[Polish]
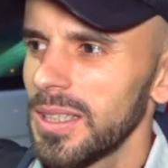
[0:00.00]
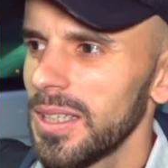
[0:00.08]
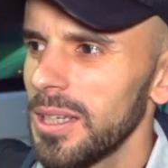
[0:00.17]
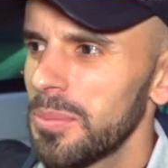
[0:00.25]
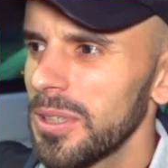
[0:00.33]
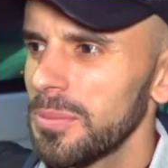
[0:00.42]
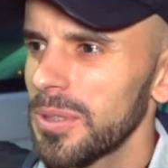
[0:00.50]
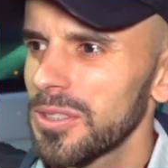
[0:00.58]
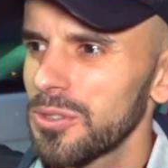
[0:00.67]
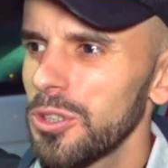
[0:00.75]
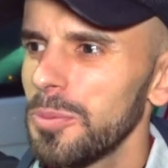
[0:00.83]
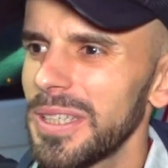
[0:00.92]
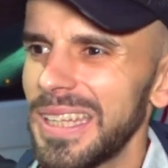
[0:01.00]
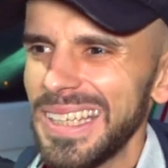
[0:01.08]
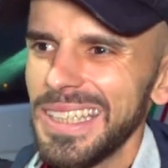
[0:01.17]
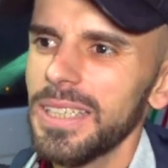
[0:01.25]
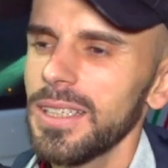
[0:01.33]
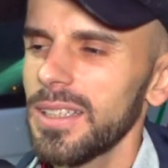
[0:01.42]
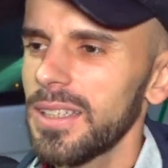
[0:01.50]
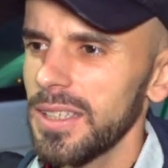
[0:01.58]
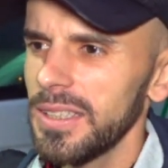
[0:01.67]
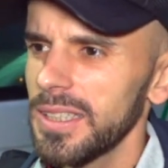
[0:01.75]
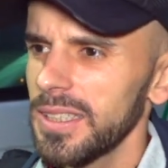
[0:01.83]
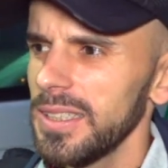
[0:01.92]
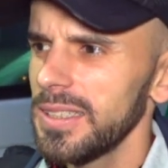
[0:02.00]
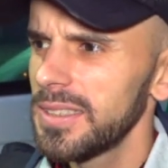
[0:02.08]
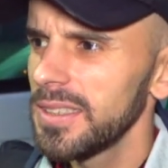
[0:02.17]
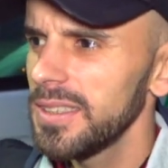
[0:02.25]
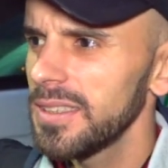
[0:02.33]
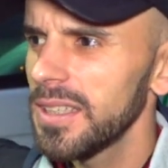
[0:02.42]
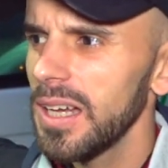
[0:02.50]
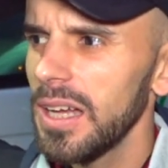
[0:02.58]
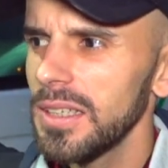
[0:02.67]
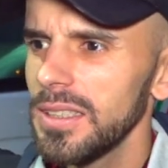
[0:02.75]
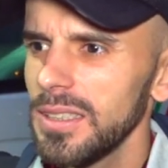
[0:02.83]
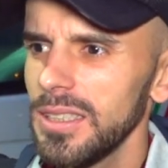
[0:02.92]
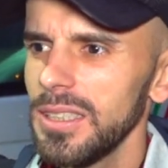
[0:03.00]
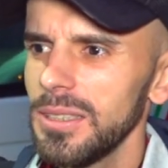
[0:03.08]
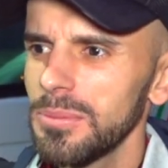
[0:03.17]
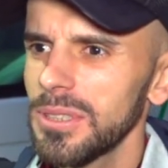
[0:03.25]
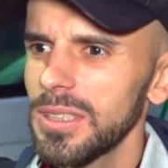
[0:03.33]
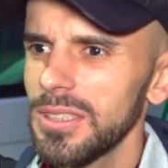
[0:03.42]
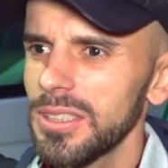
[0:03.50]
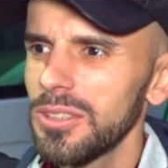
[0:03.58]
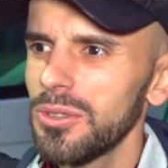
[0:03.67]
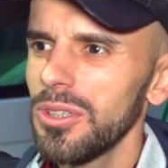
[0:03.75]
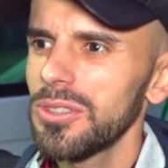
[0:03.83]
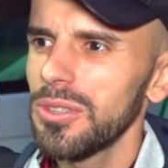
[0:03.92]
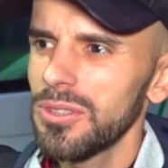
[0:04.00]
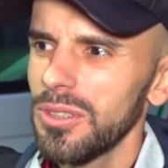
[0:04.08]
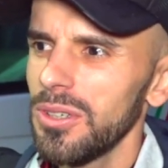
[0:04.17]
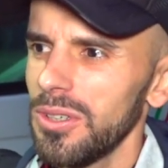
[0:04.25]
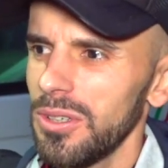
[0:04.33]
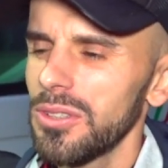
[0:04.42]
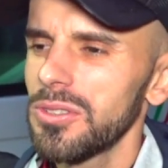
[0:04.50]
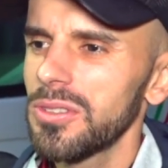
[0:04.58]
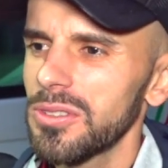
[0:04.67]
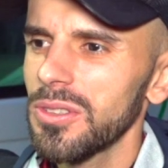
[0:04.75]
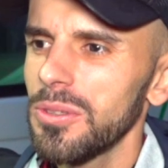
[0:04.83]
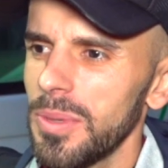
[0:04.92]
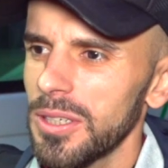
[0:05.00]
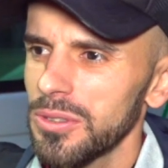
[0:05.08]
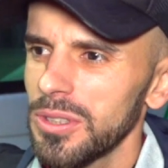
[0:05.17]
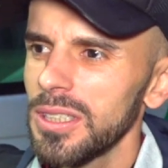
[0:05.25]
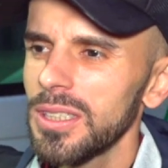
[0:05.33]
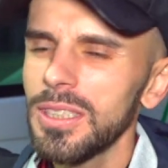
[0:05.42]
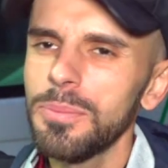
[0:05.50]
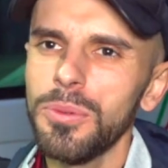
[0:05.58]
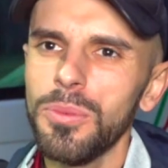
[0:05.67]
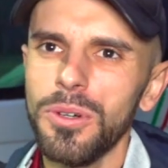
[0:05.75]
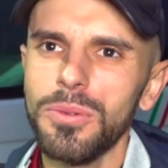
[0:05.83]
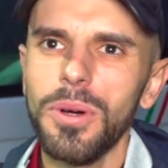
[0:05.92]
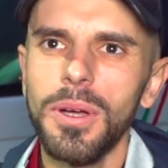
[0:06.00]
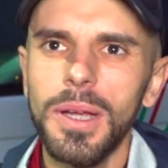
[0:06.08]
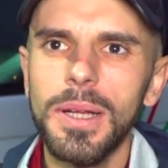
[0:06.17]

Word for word: lepiej pracujemy, technika, technika jest inna i myślę, że to jest to, co, co bardzo nie, nie pomogło